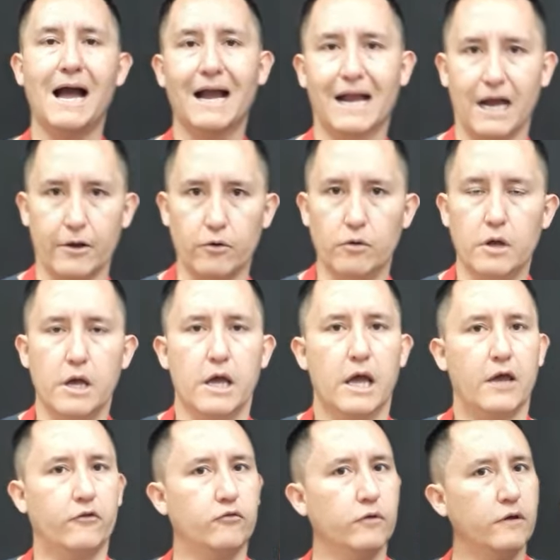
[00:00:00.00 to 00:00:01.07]
ácaro.
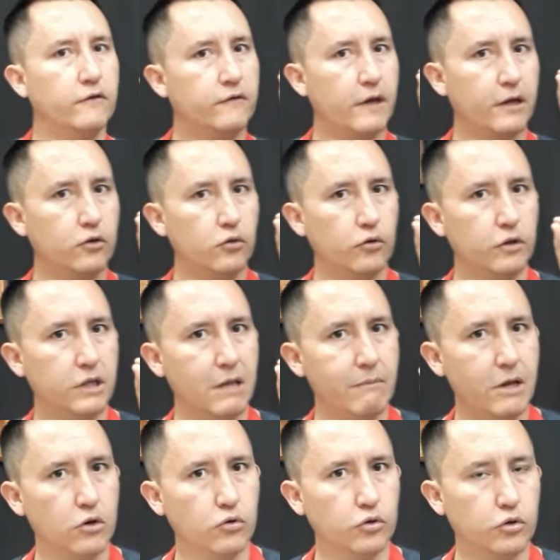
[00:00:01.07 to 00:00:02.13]
Es un insecto
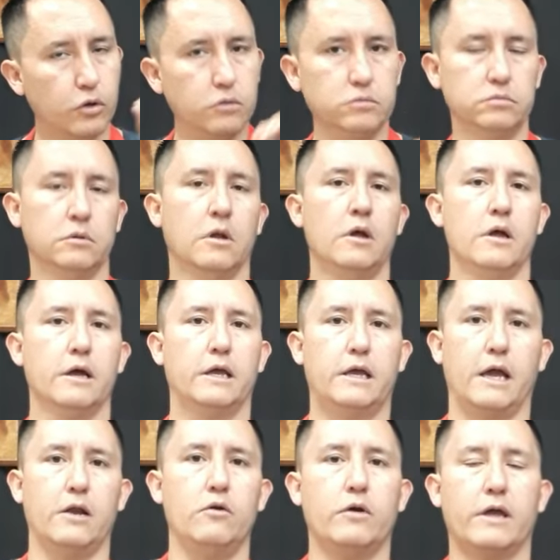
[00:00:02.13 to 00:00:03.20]
diminuto
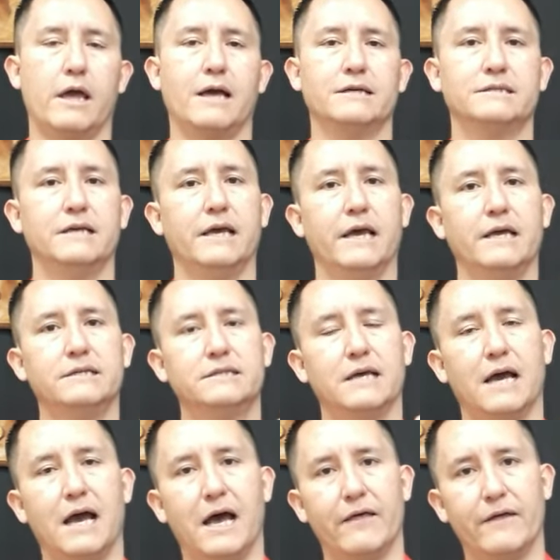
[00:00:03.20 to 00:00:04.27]
que lo que hace
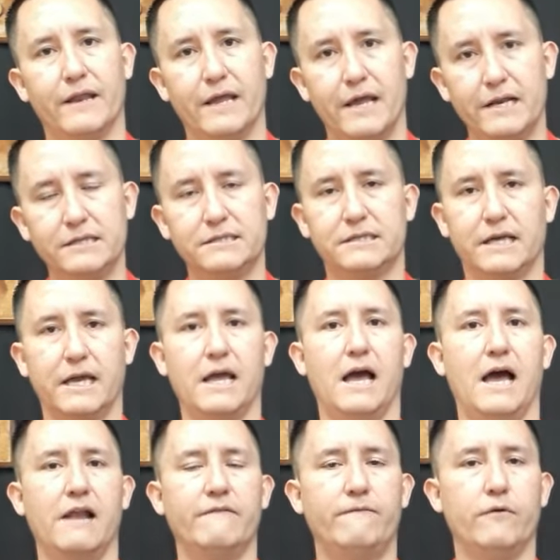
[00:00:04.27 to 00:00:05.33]
es adherirse
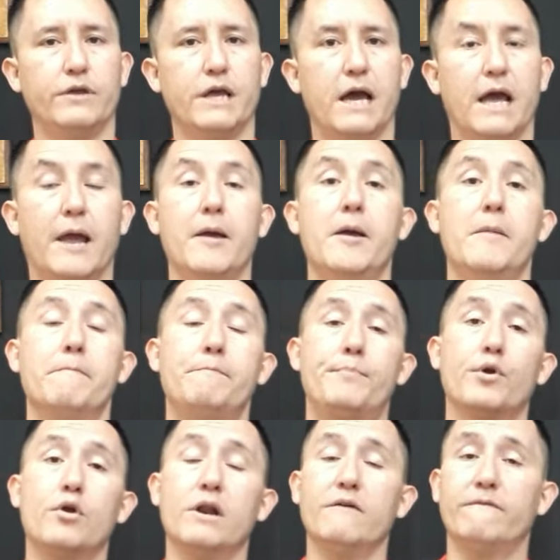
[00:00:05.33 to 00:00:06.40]
al follaje,
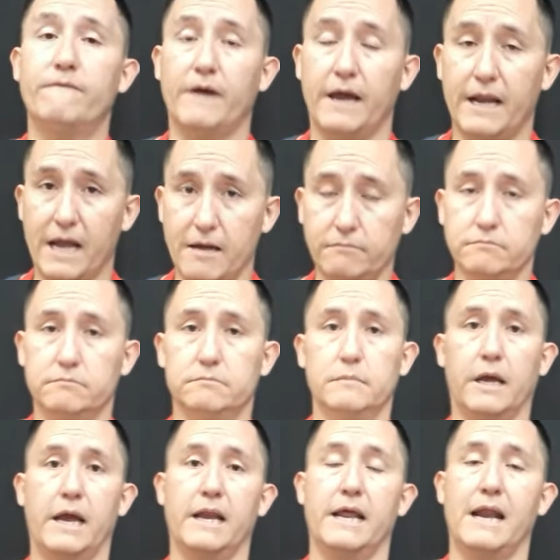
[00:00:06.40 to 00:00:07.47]
prolifera
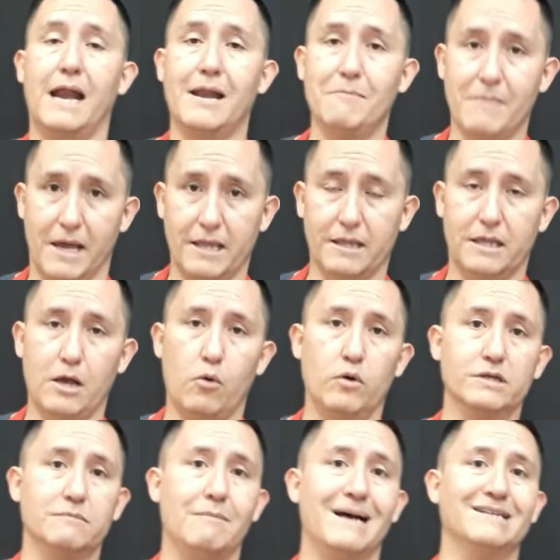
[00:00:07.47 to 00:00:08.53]
generalmente
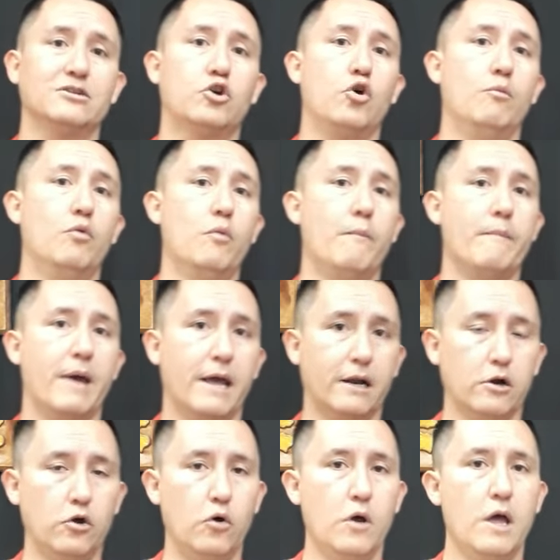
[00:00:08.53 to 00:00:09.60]
o es más común
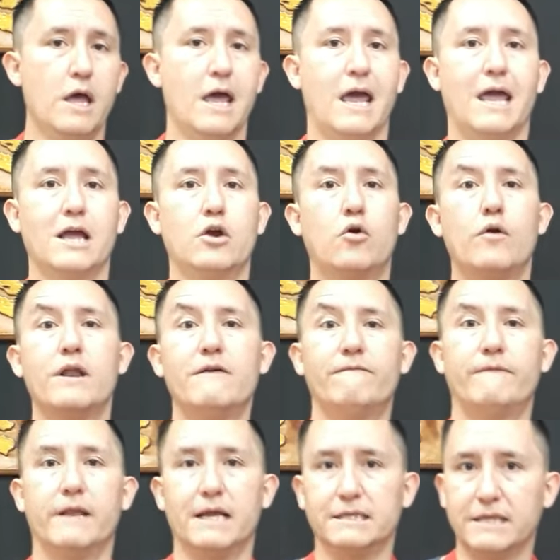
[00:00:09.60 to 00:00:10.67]
verlo en
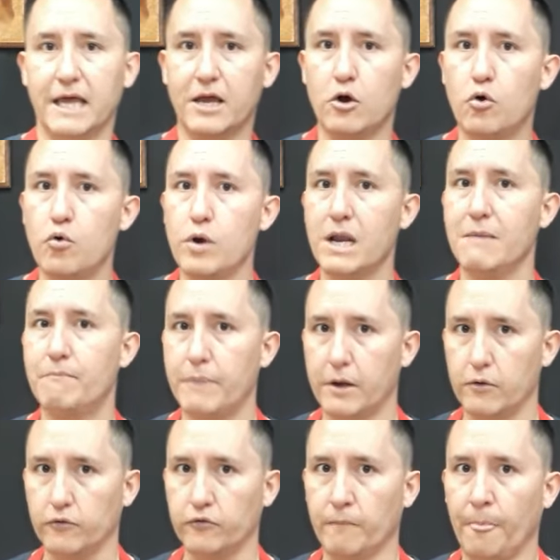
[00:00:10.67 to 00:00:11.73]
coníferas, en
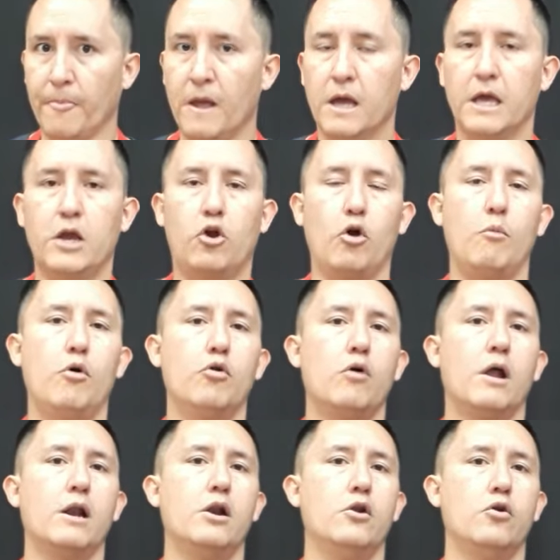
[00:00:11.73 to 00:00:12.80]
juníperos. ¿Y cómo
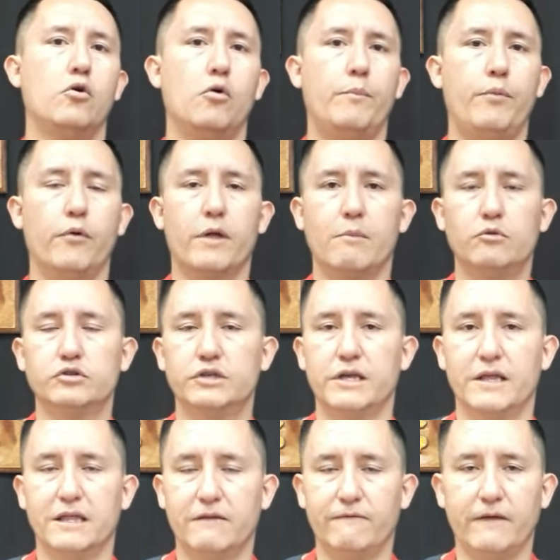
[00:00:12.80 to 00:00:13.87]
lo, podemos
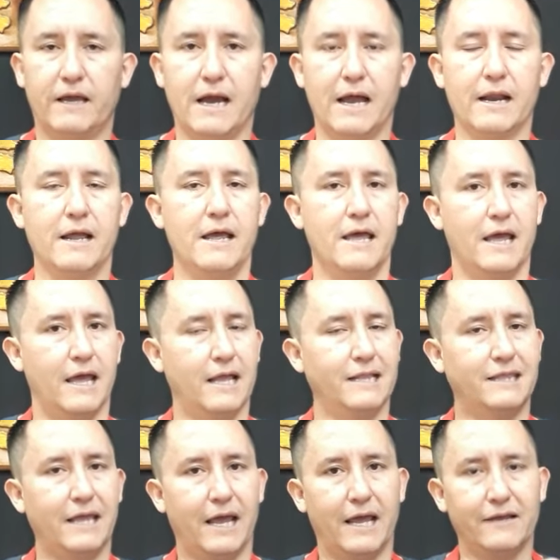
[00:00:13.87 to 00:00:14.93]
identificar?
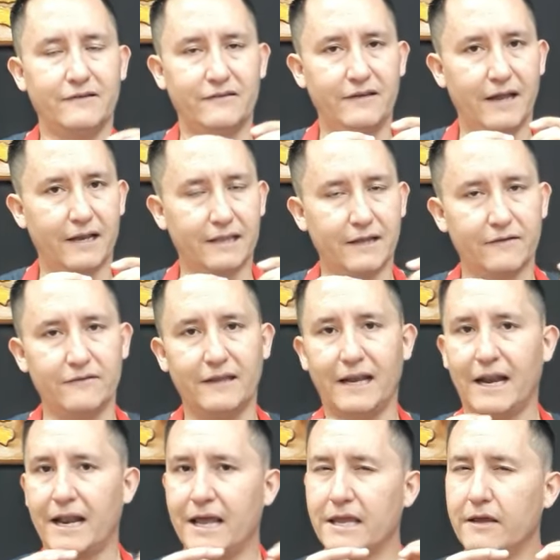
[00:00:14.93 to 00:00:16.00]
Él teje ciertas
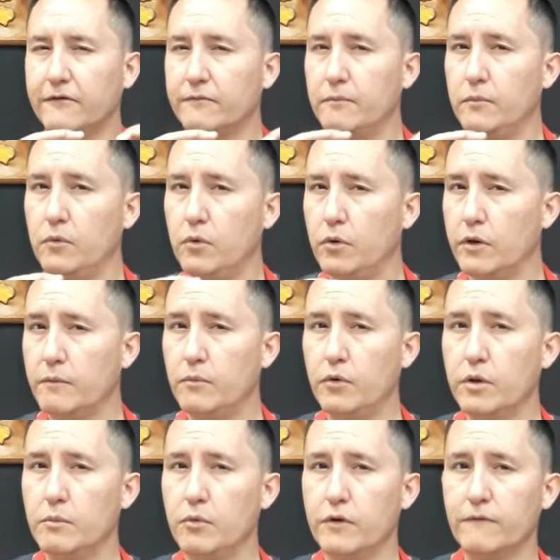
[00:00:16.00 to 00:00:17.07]
telarañas muy,
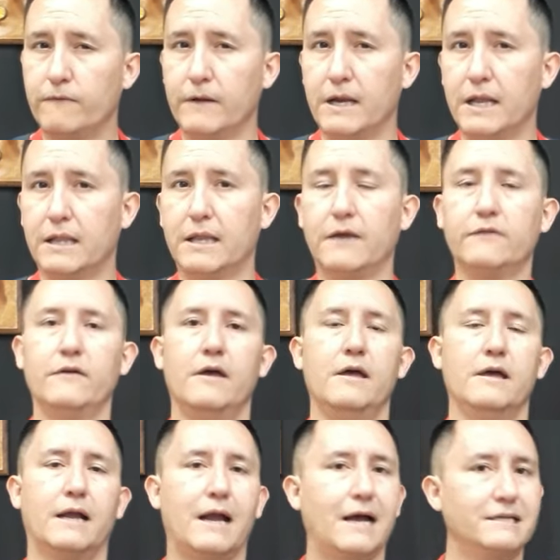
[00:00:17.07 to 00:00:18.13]
muy, muy finitas,
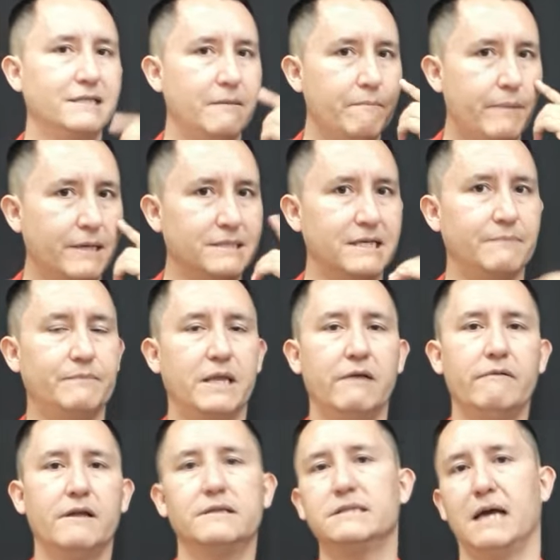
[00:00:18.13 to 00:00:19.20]
casi
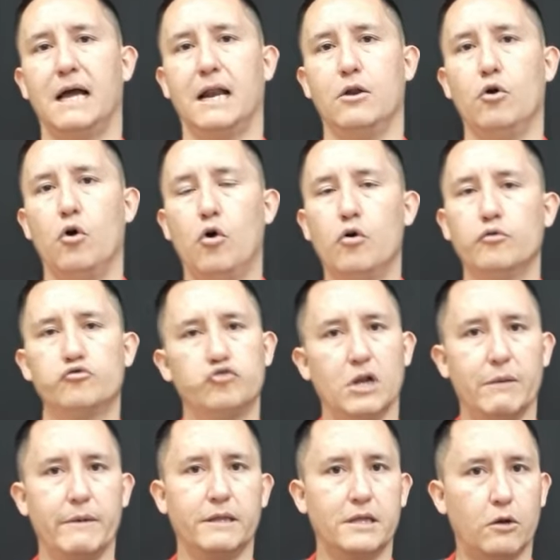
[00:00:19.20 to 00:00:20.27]
imperceptibles al ojo,
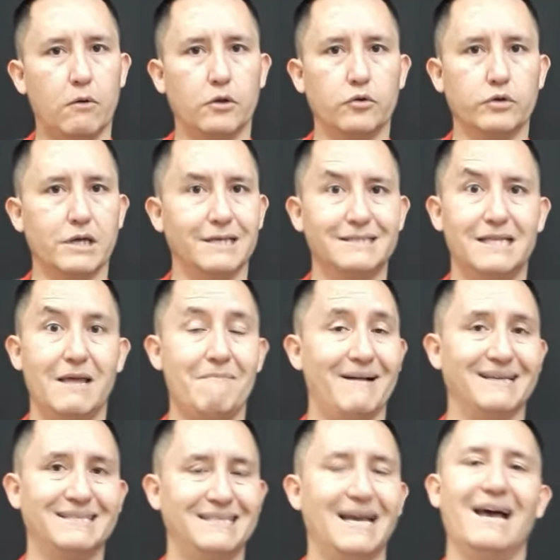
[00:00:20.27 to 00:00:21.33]
solamente cuando ya es
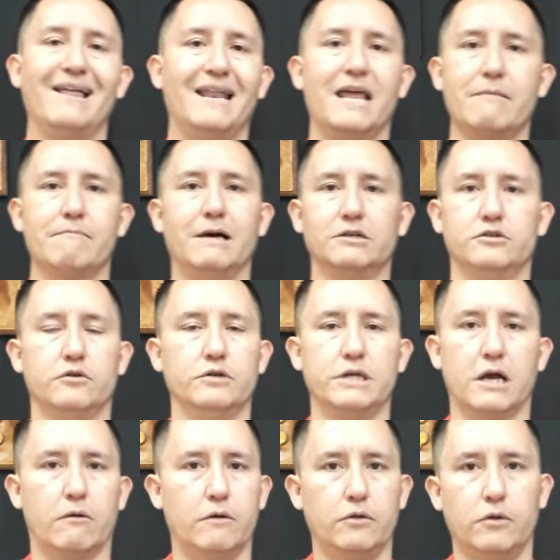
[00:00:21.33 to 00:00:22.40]
demasiada la invasión,
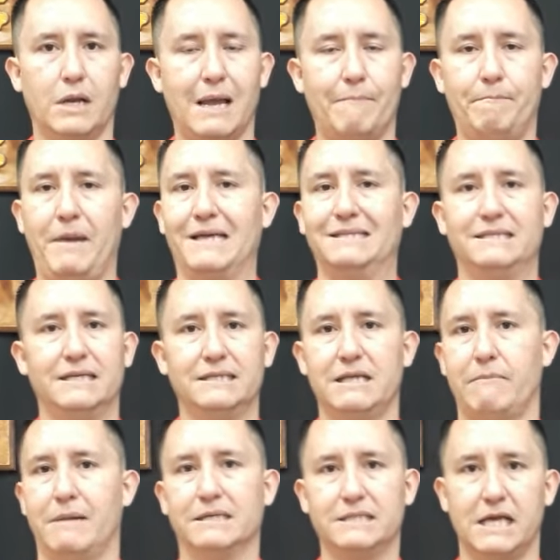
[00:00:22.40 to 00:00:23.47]
ya cuando la peste es
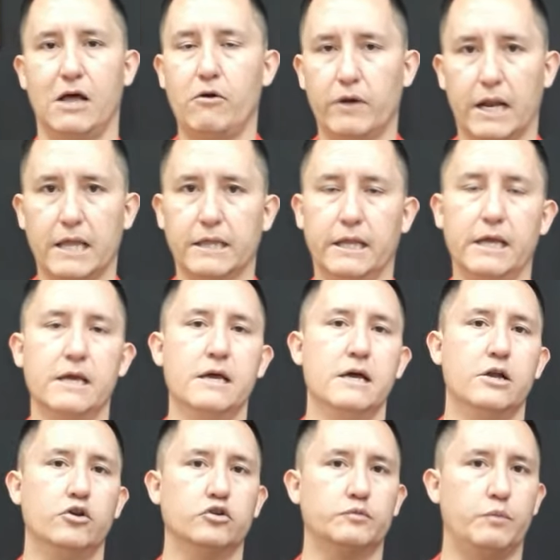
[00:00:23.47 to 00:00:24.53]
demasiado grande,
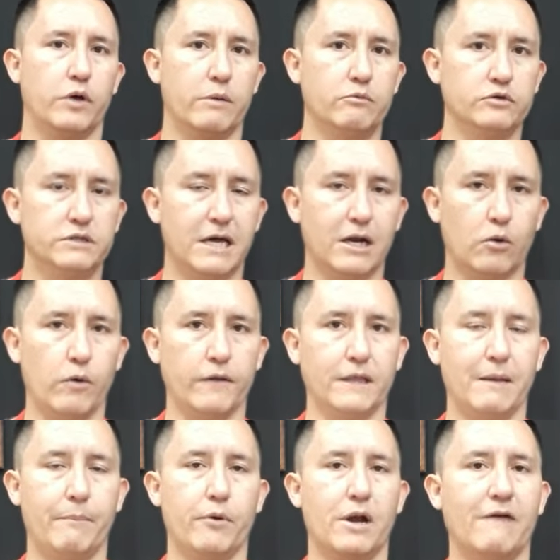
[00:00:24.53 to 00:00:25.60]
nos podemos dar
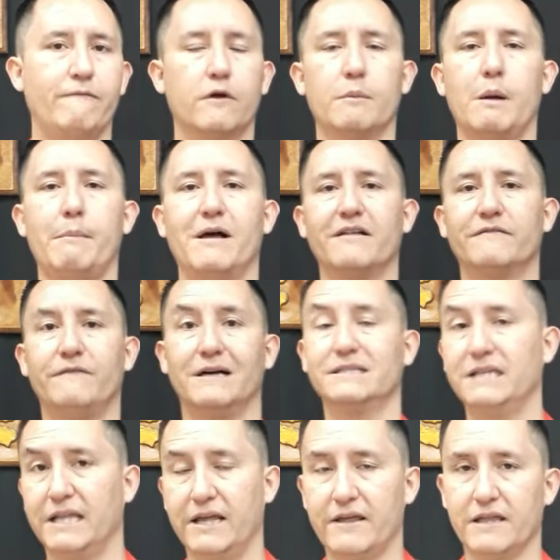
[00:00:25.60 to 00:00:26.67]
cuenta, pero la forma más
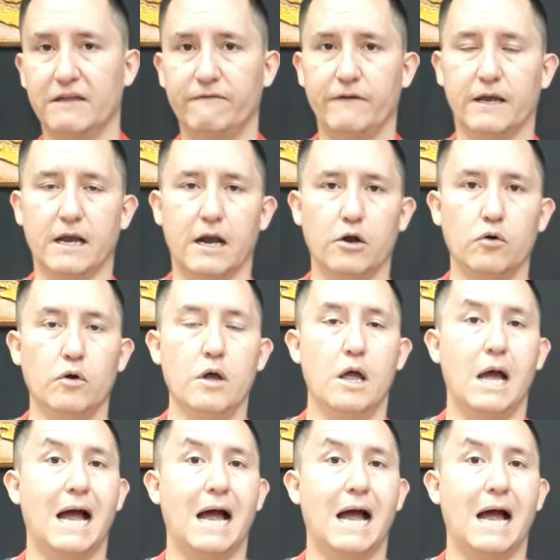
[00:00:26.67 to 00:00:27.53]
fácil de identificarlo